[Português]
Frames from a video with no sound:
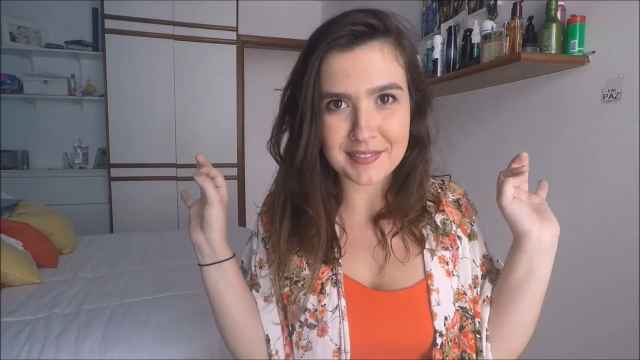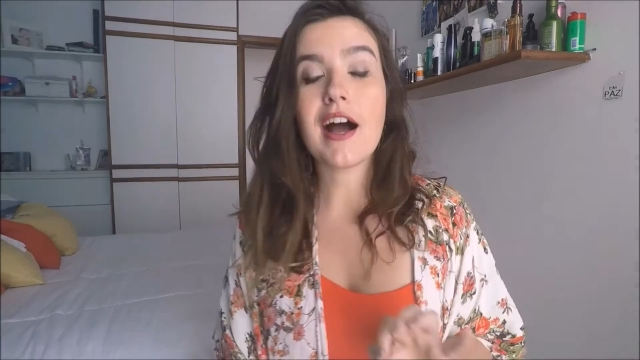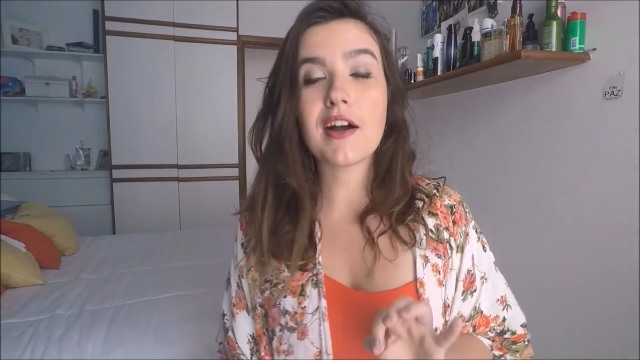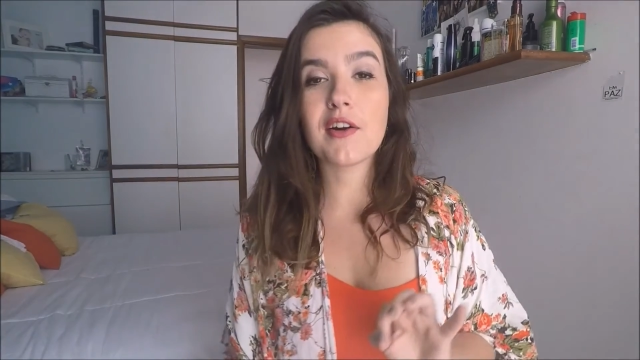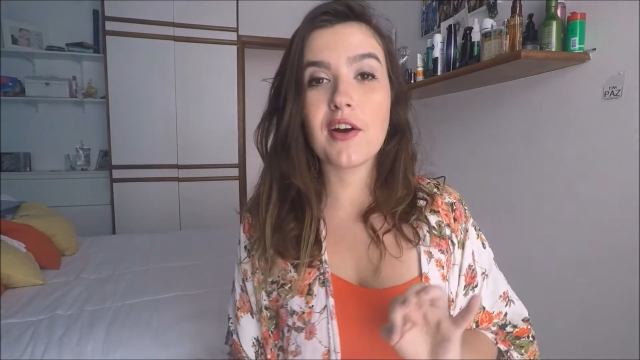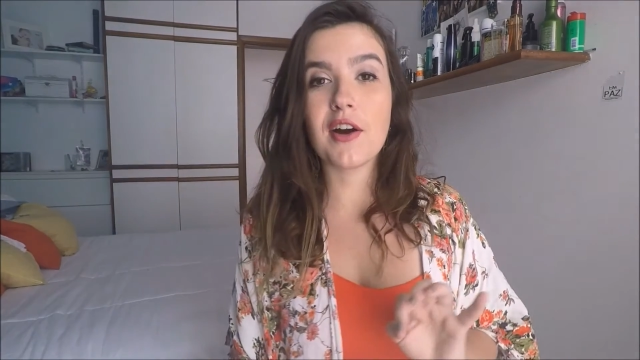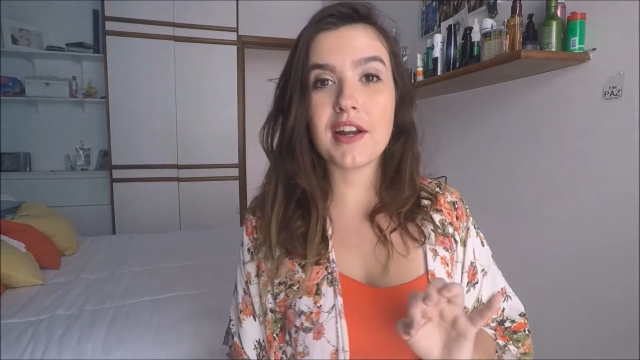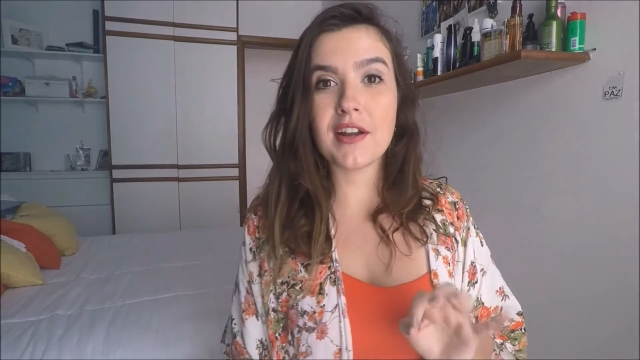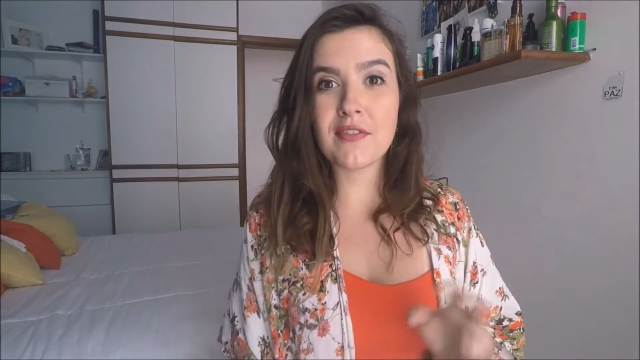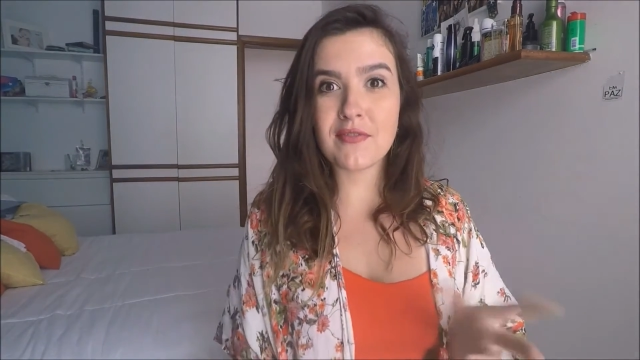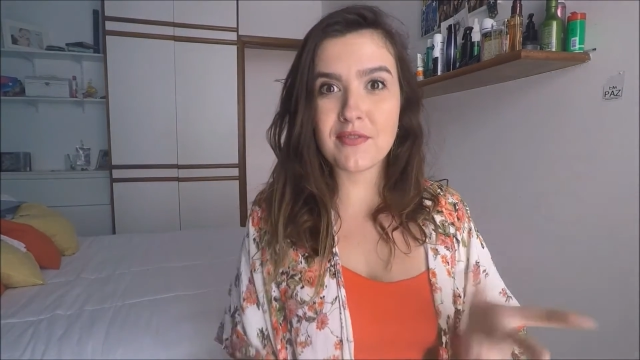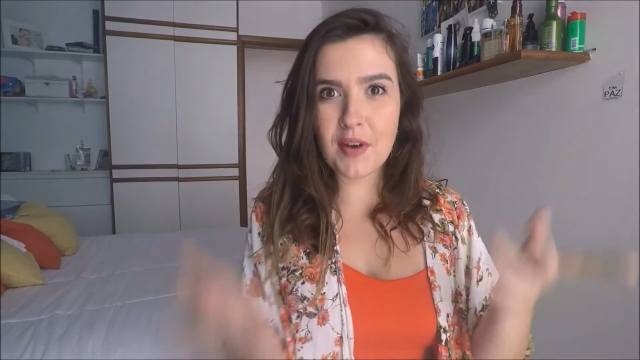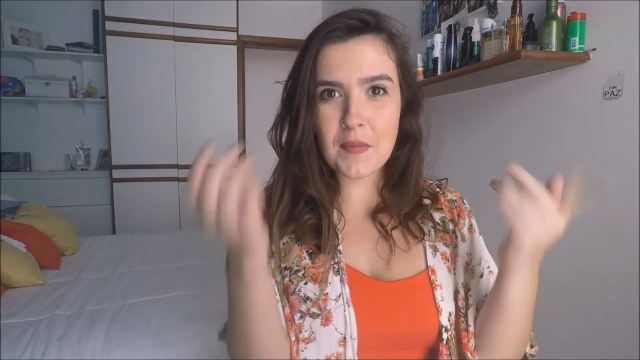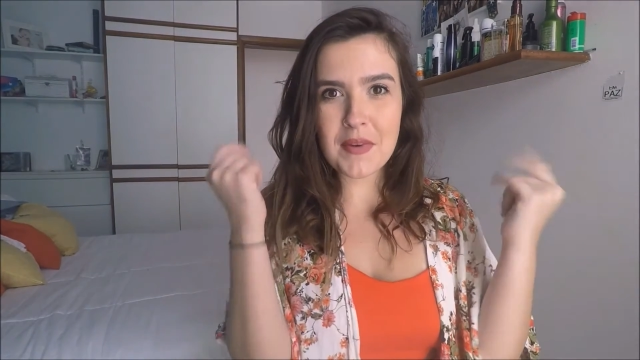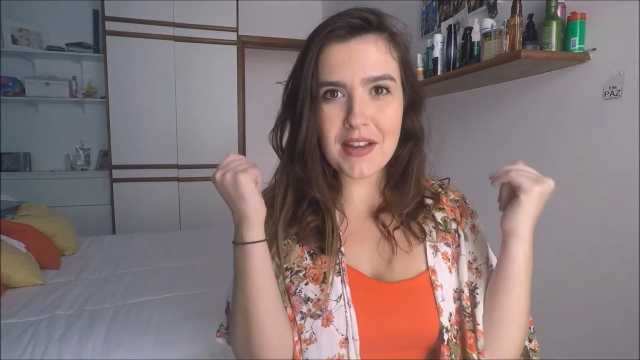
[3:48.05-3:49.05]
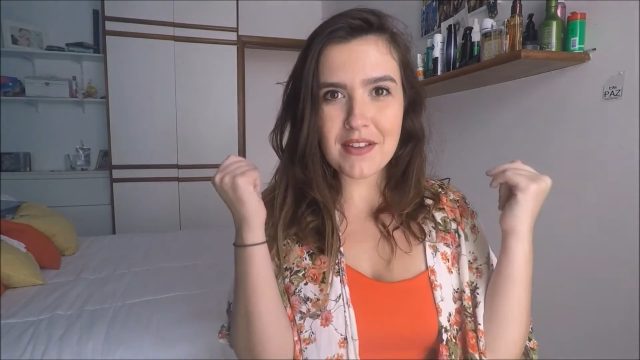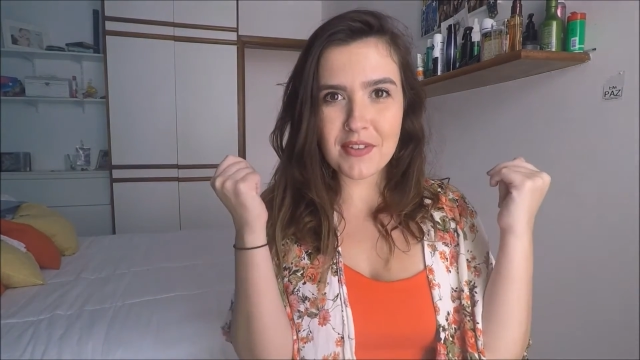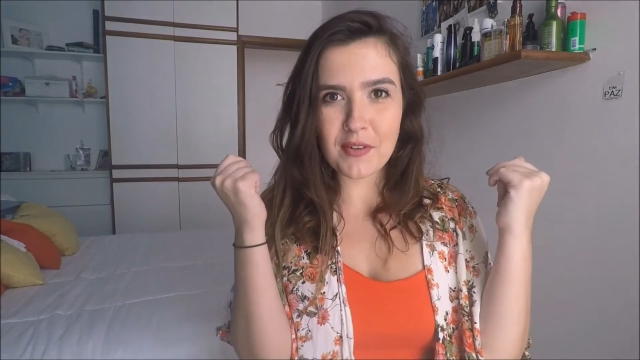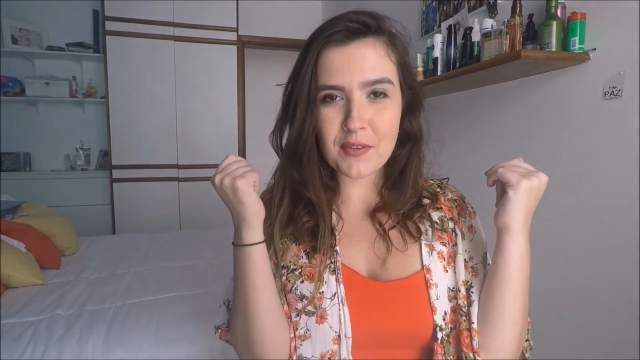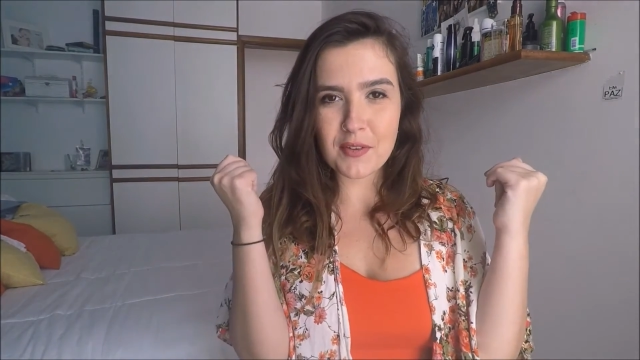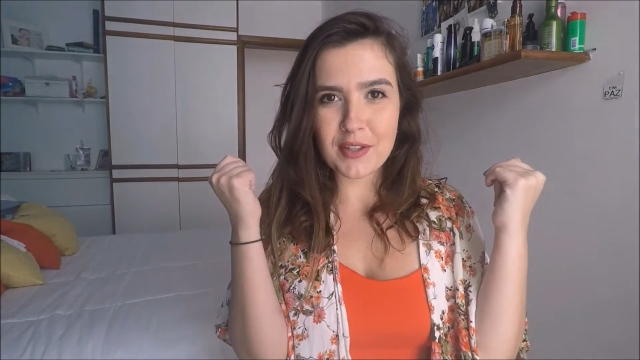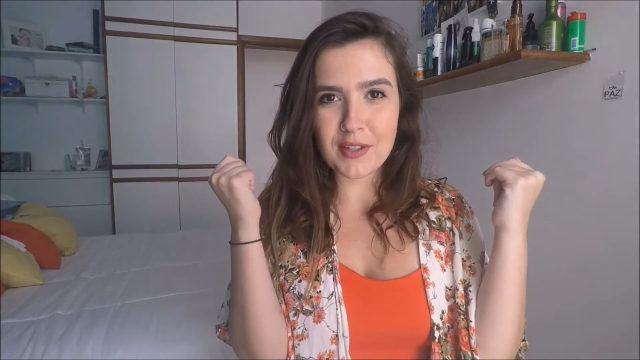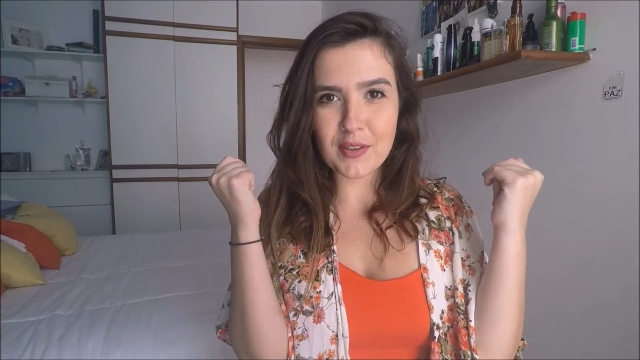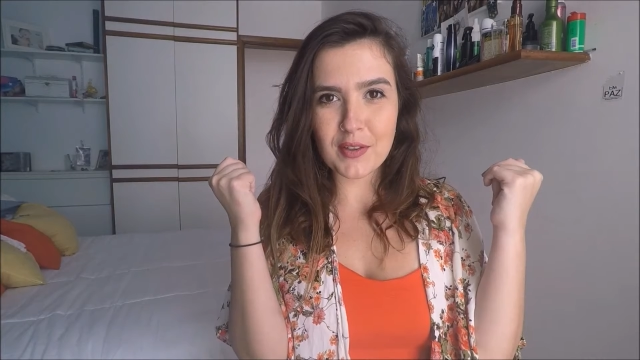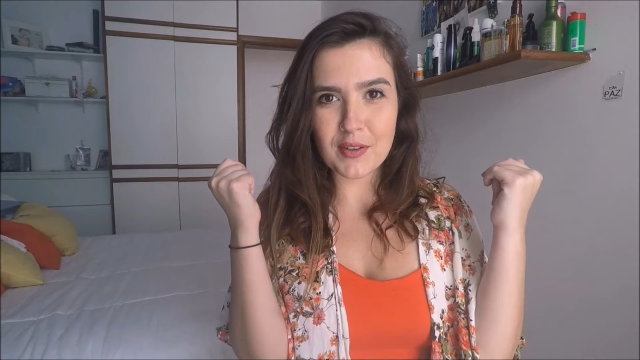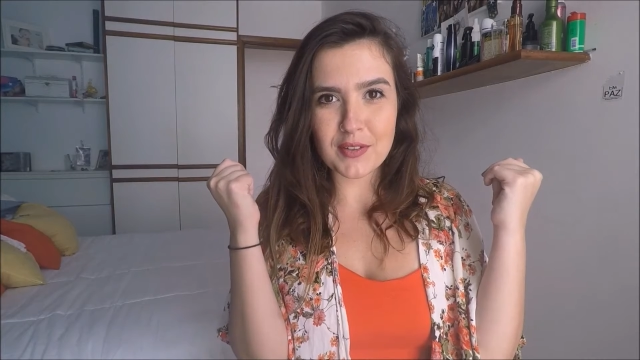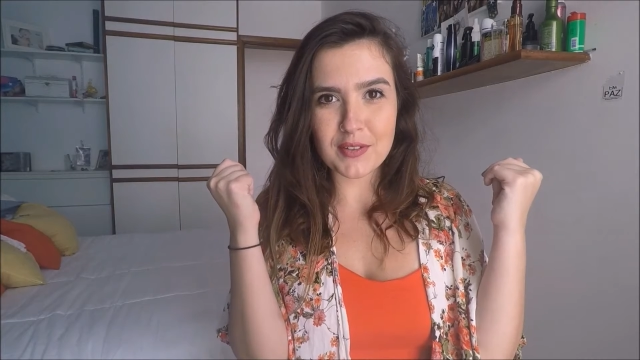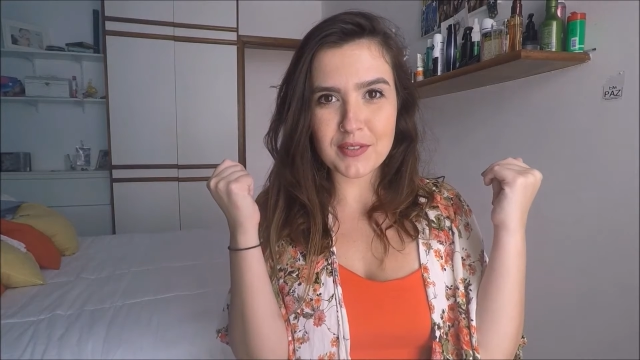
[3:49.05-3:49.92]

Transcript: Agora vamos lá ver um look todo.